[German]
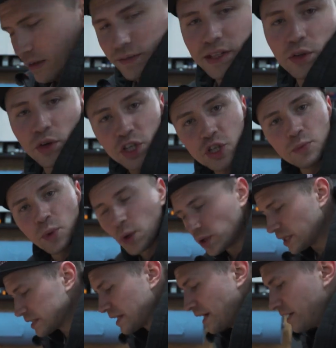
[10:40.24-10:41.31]
Wir Deutschen
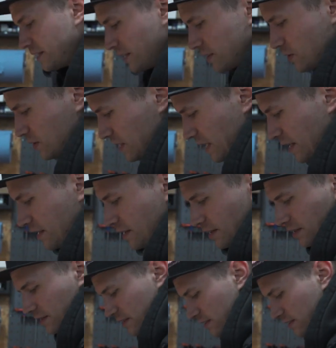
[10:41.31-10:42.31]
mögen das eigentlich nicht so sehr, ne?